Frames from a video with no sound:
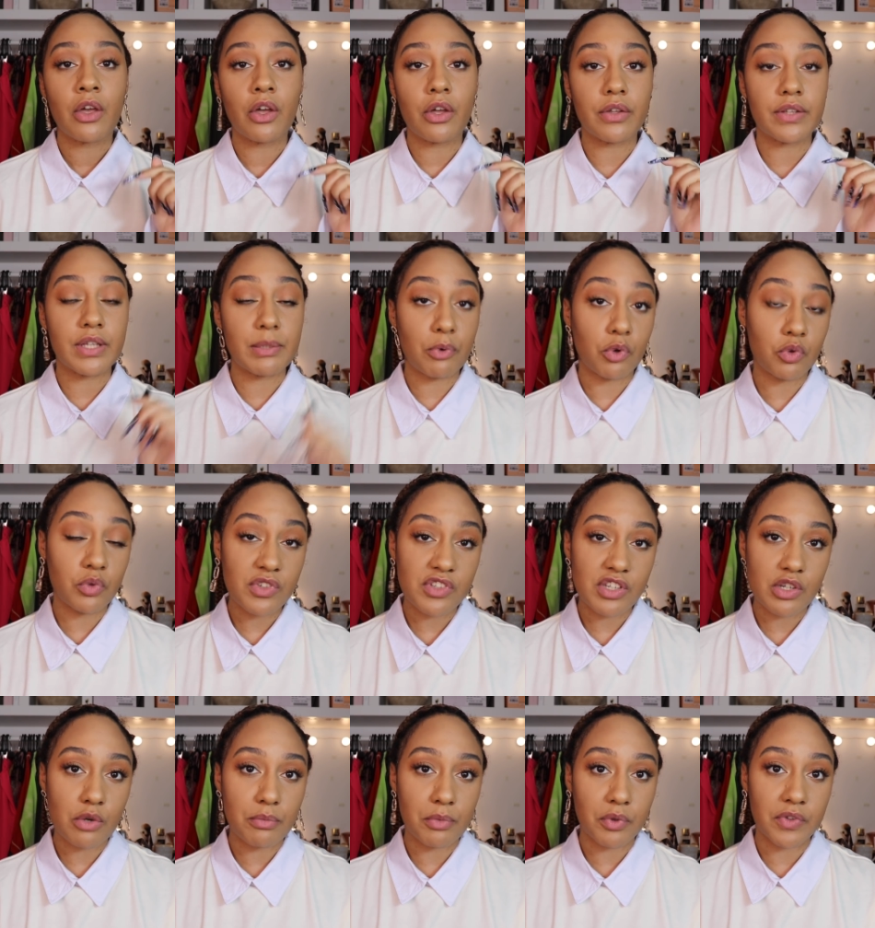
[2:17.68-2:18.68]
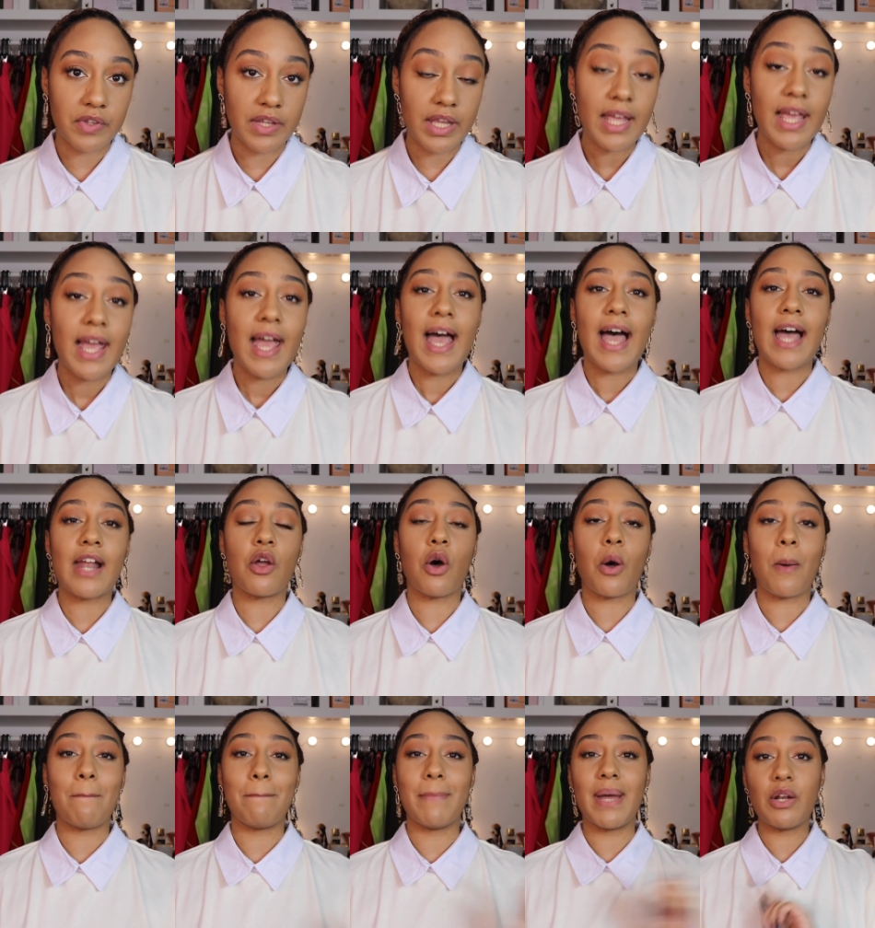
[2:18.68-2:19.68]
euh, des produits que j'ai commandés.
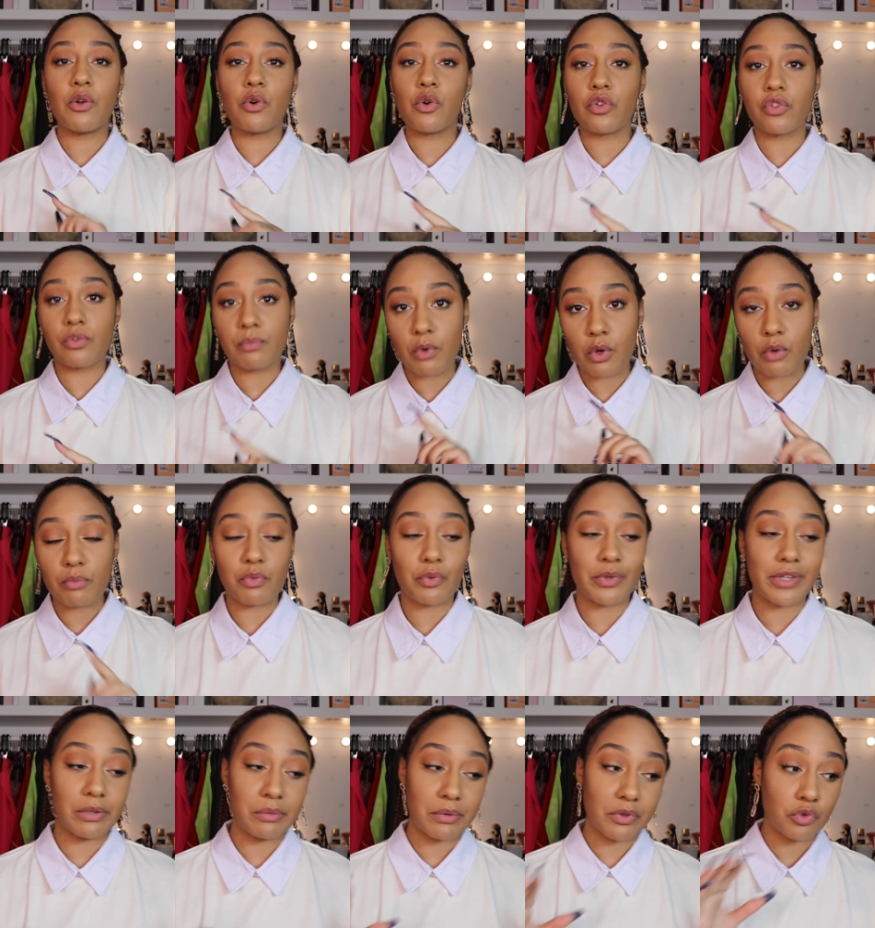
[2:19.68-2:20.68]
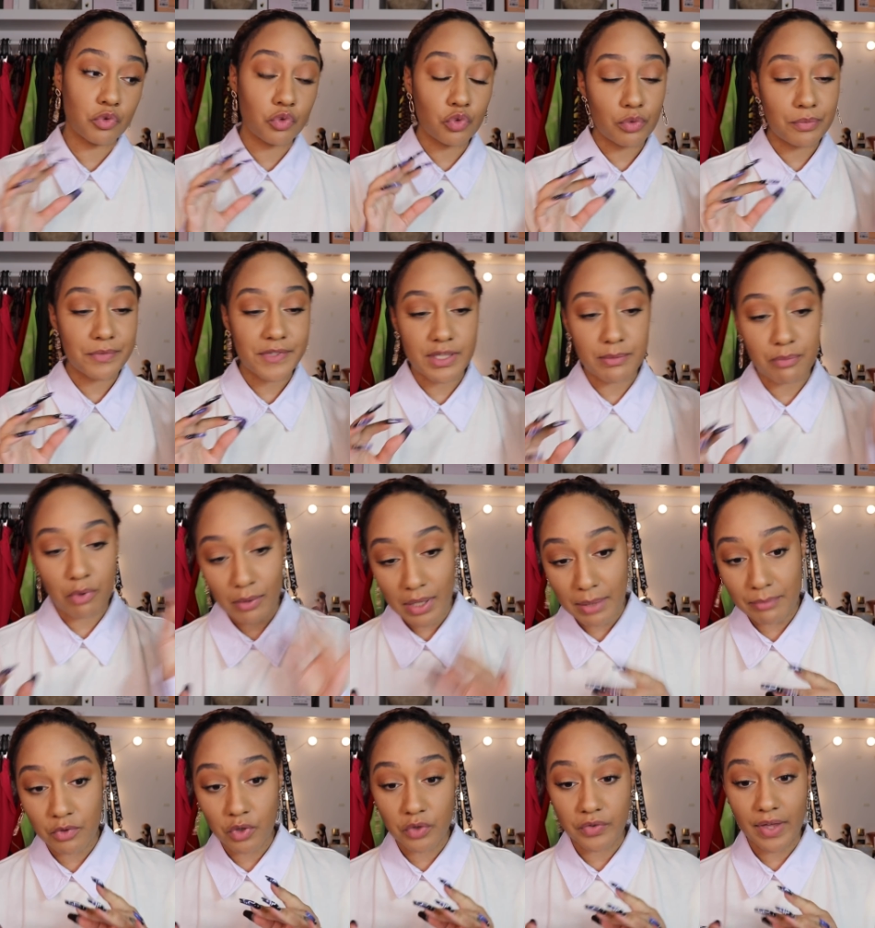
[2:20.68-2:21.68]
Alors malheureusement, bon, il y a eu un tout petit
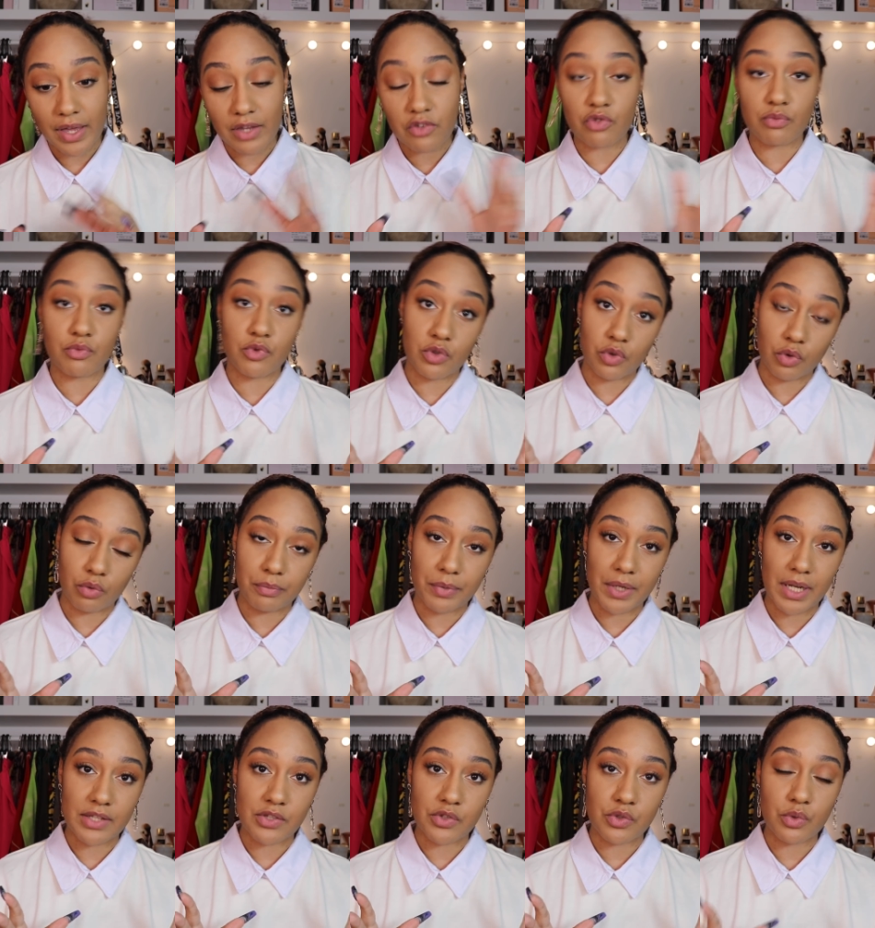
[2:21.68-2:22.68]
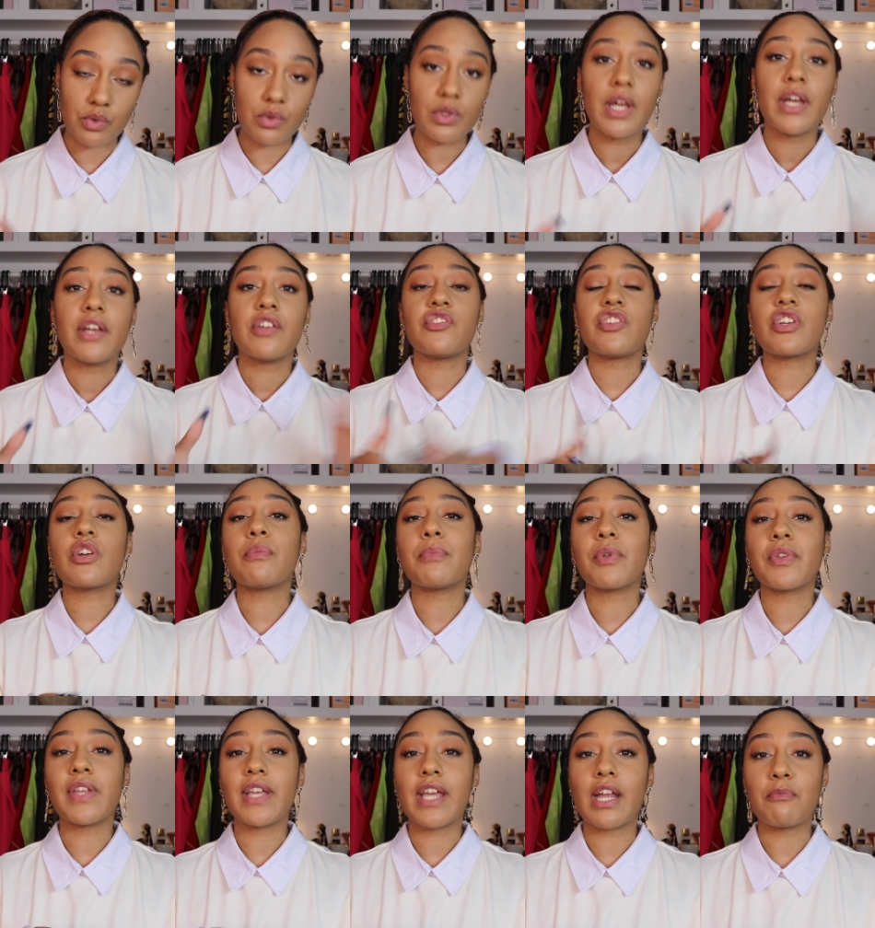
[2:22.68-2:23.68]
problème de taille, je me suis trompée là-dessus. J'ai
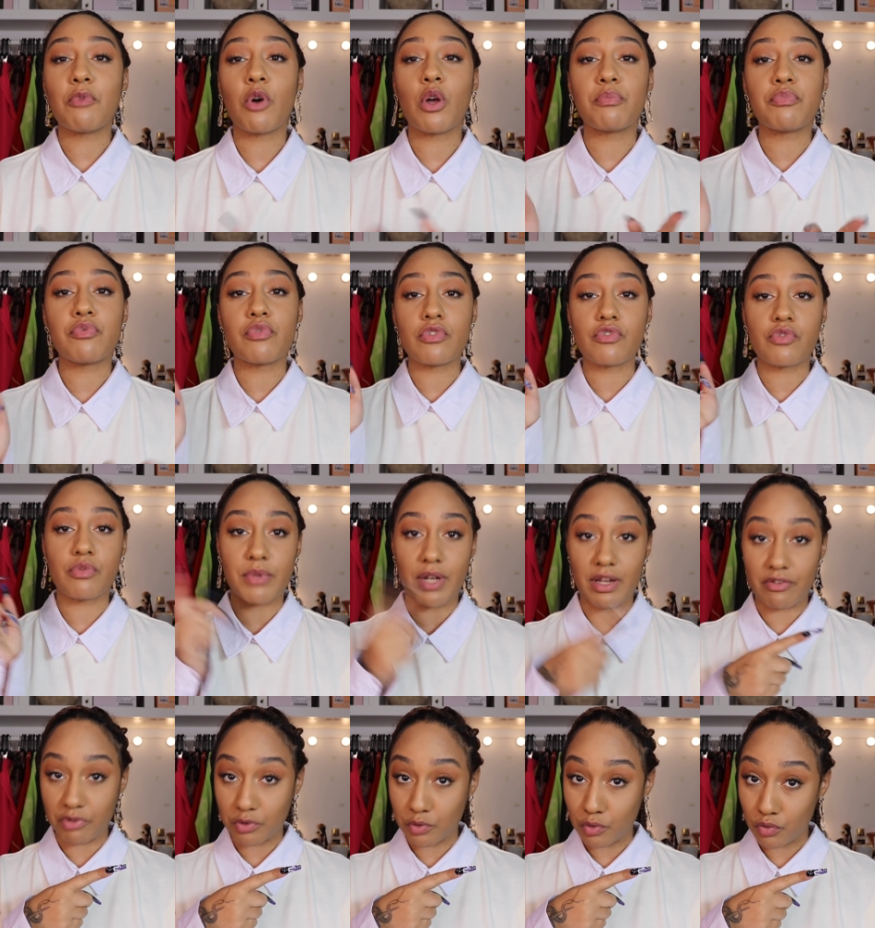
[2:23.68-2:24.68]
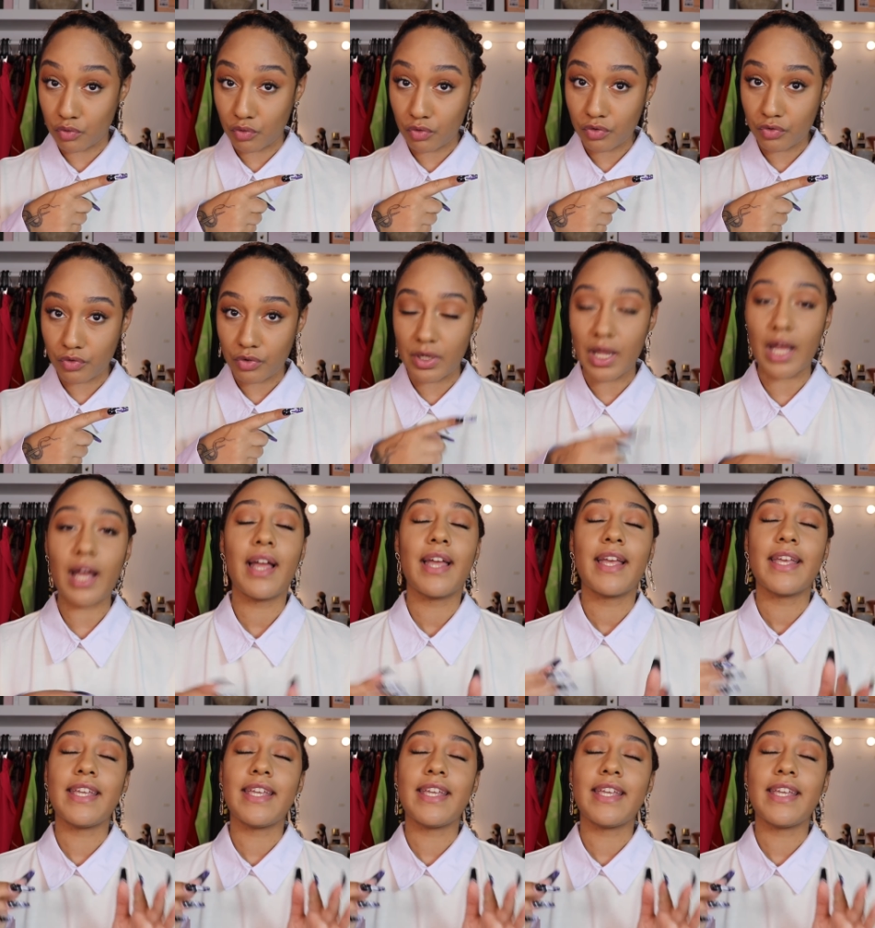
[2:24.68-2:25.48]
commandé également un pull, je vous mets la photo juste là.